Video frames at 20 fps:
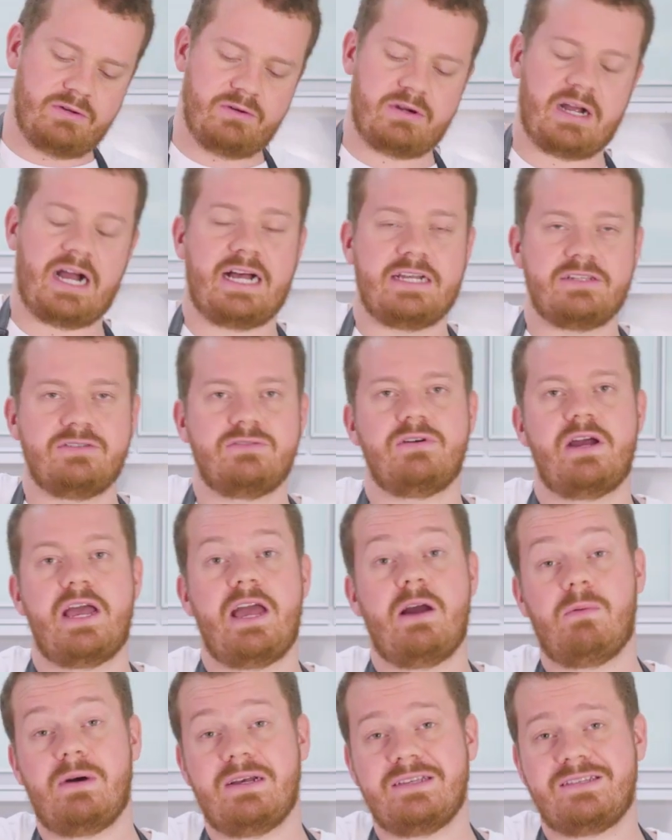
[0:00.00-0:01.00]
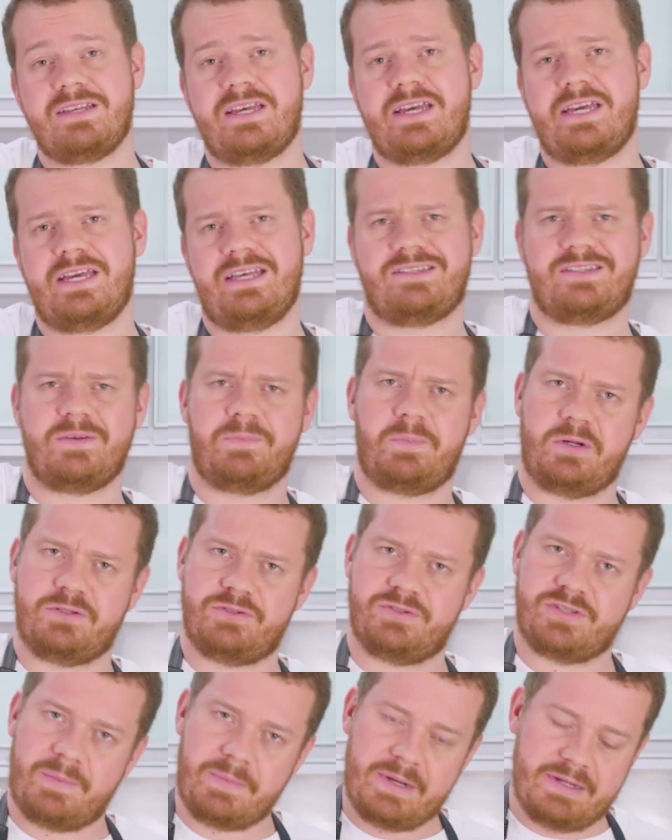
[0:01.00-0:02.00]
que no caso é o azeite. Você
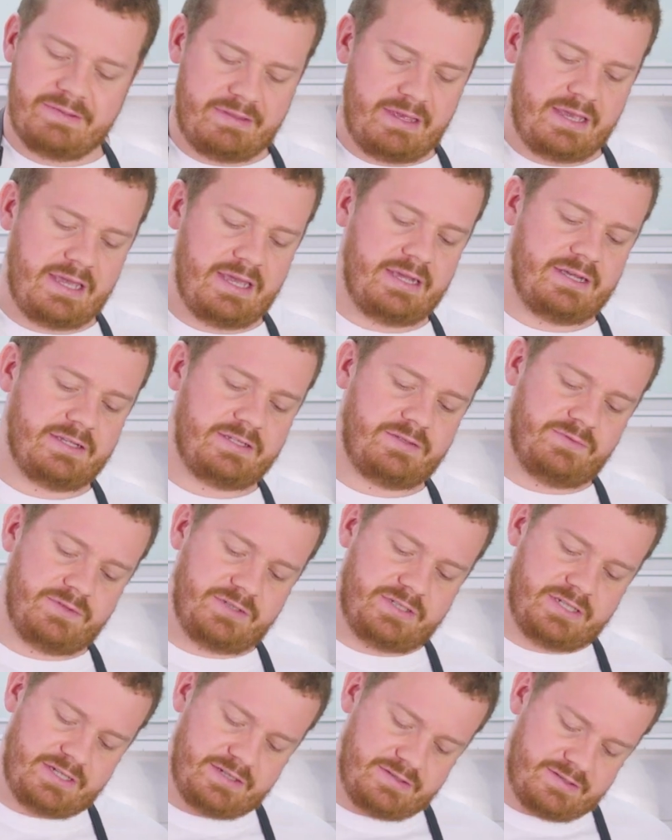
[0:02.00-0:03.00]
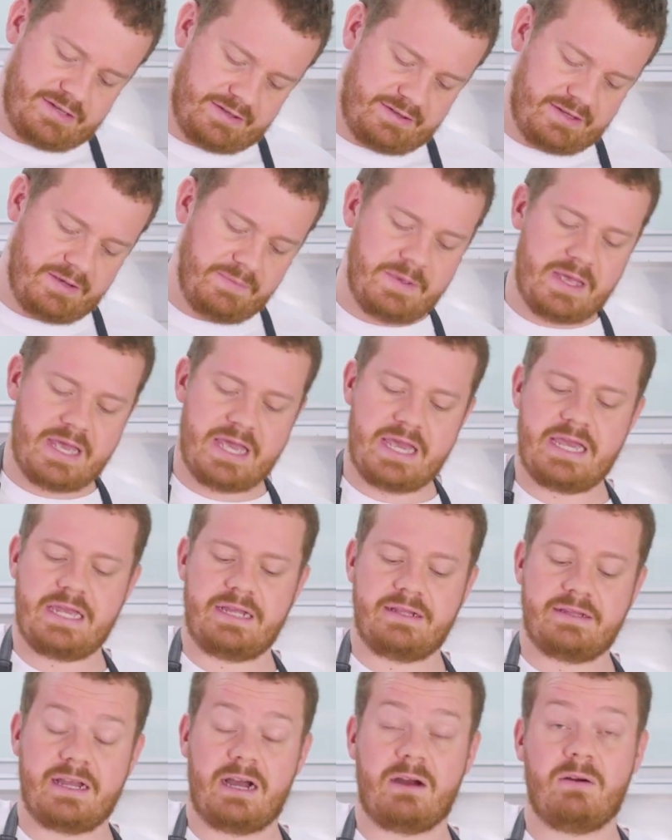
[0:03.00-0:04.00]
pode usar manteiga se você quiser
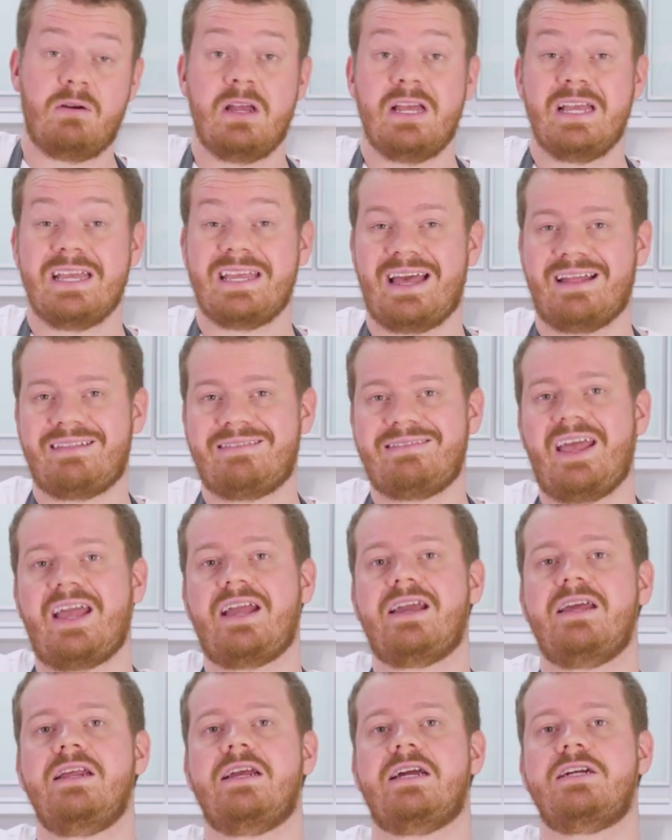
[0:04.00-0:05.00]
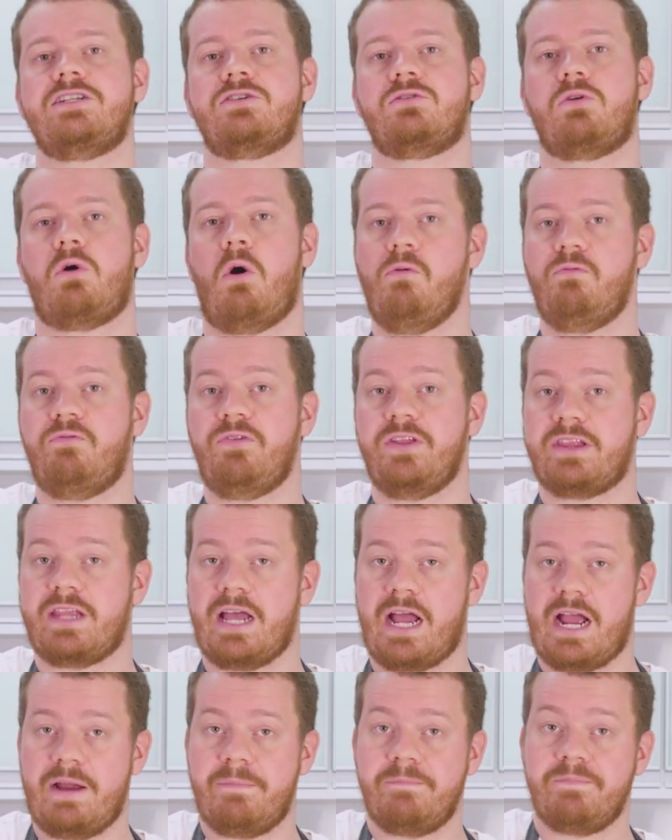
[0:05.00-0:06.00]
também tal. Que a técnica de
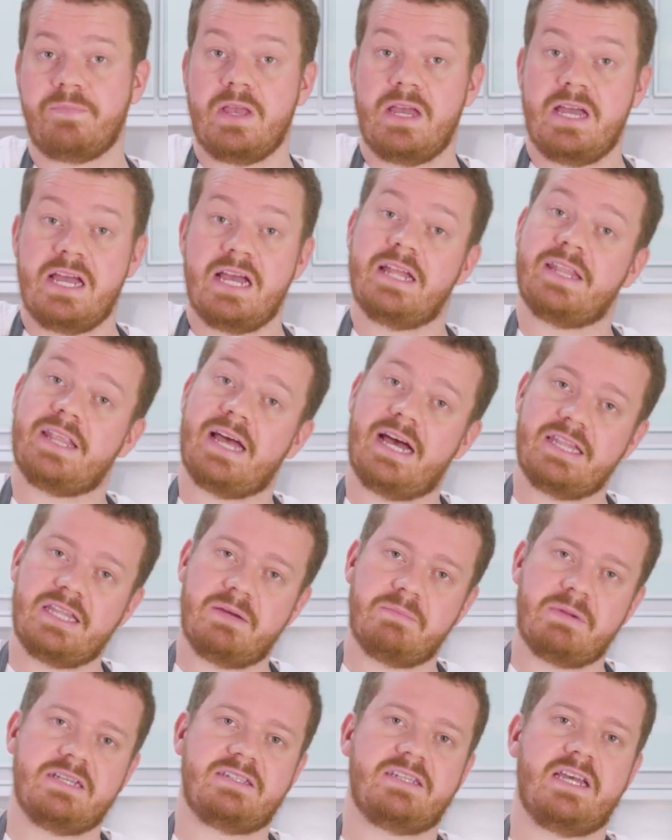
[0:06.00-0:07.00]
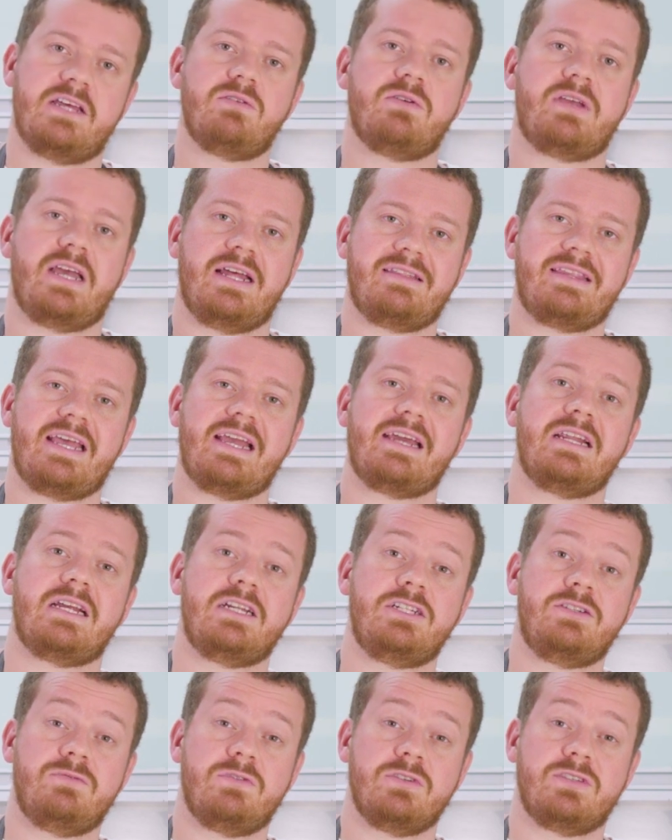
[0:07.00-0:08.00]
confitar nada mais é do que a
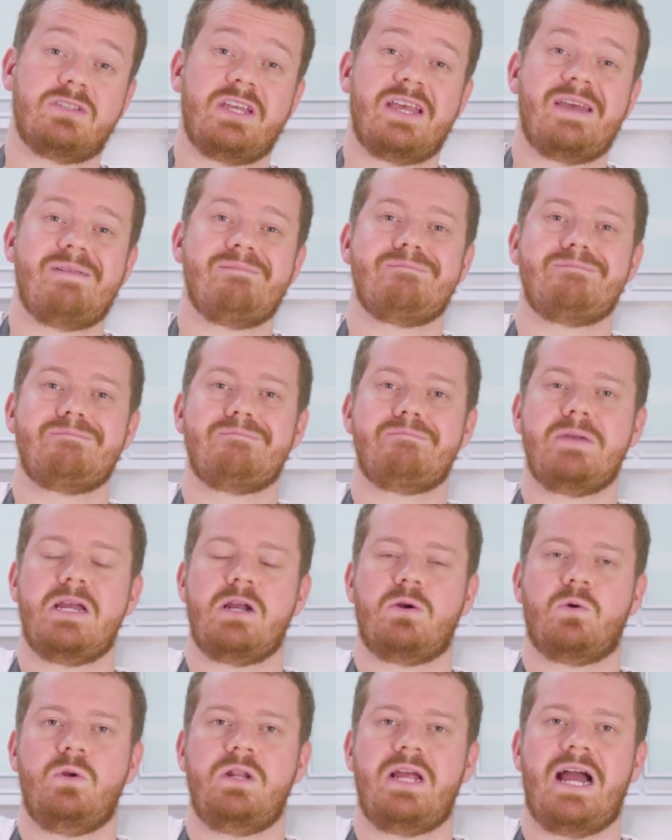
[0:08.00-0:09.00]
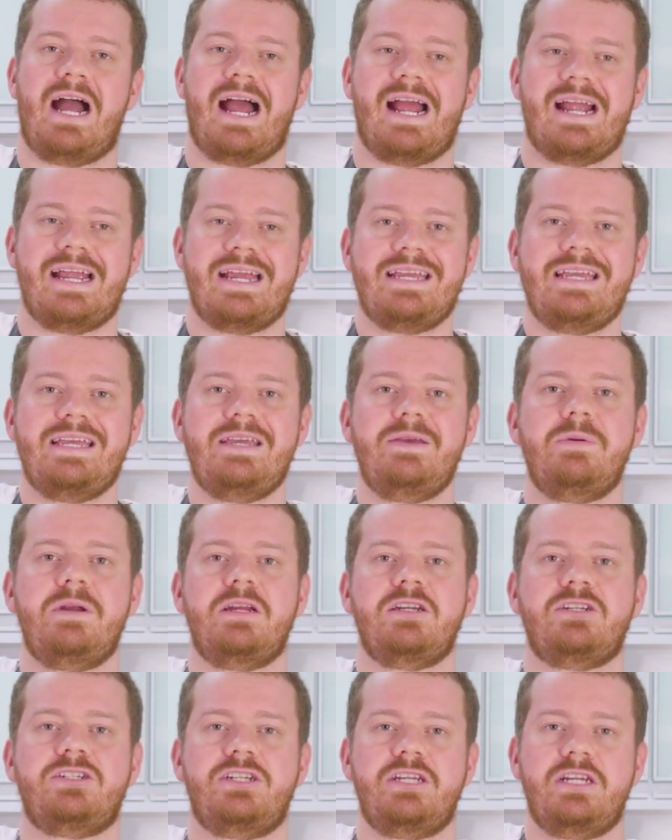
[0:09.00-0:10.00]
técnica de você mergulhar,
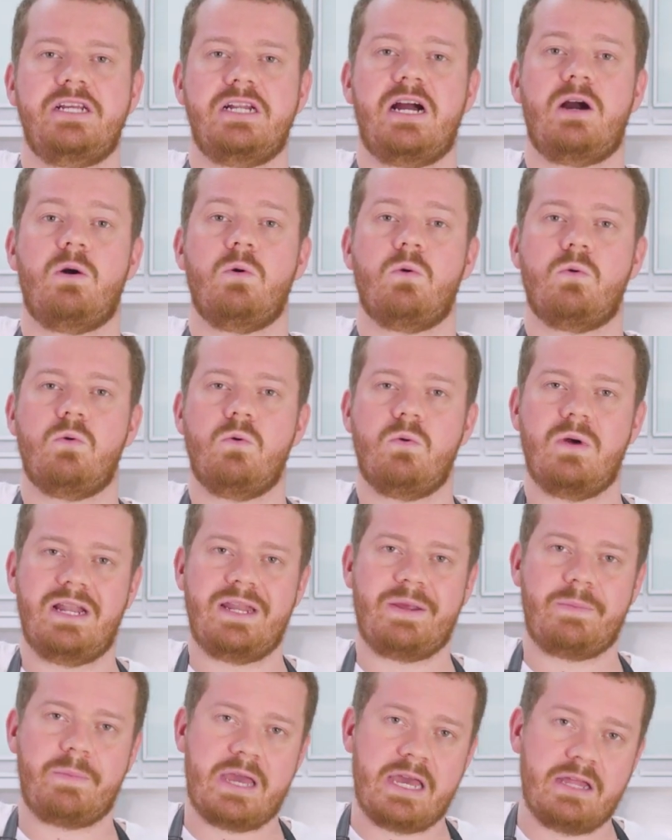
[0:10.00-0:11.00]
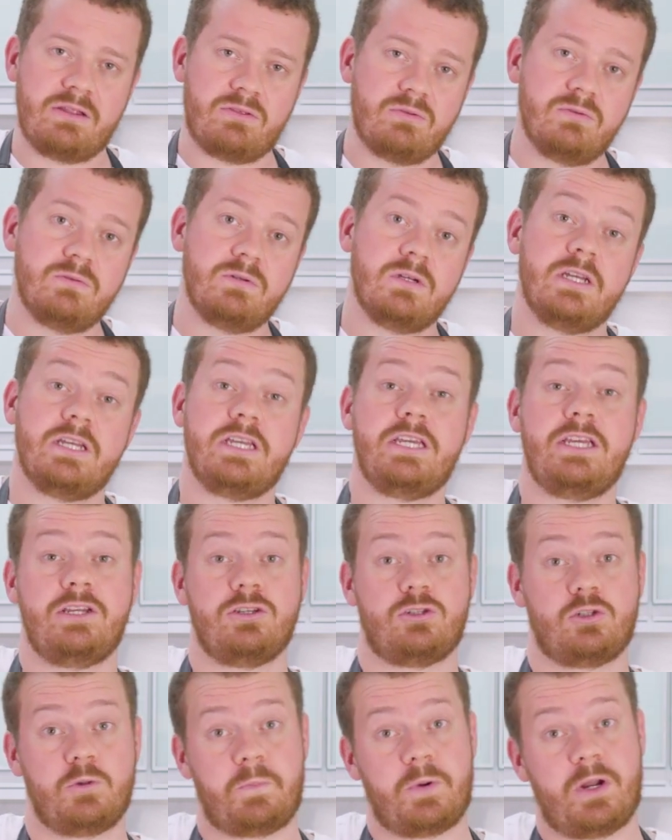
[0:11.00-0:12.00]
imergir algum alimento, e
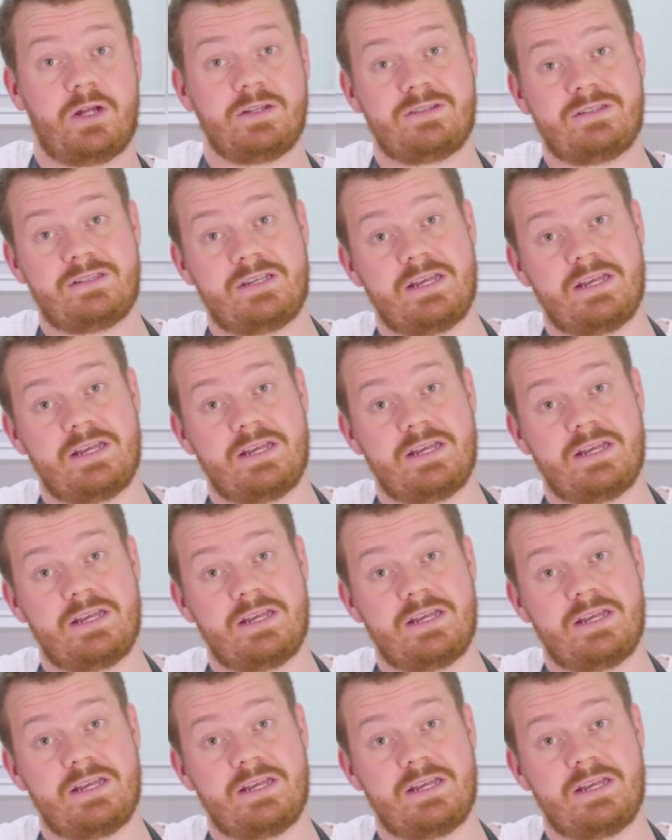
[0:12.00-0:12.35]
isso pode